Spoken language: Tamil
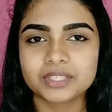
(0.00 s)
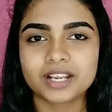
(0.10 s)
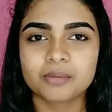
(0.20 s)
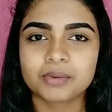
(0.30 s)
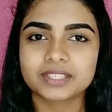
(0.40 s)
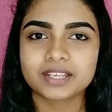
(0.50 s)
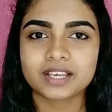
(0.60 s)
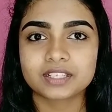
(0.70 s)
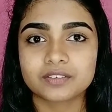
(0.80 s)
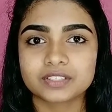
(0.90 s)
இதனால்
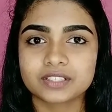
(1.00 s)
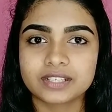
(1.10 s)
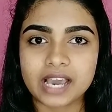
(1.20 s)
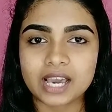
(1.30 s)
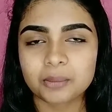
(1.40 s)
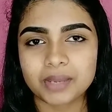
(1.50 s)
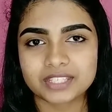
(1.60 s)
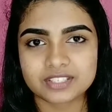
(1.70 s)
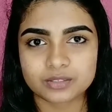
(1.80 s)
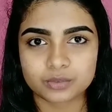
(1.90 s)
பார்த்தீங்கன்னா அதில் வந்துட்டு டார்க்
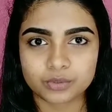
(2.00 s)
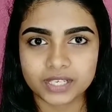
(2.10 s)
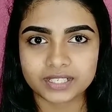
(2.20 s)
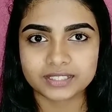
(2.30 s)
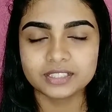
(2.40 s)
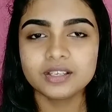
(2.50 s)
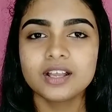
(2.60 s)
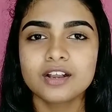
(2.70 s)
பேச்சஸ் உருவாகாது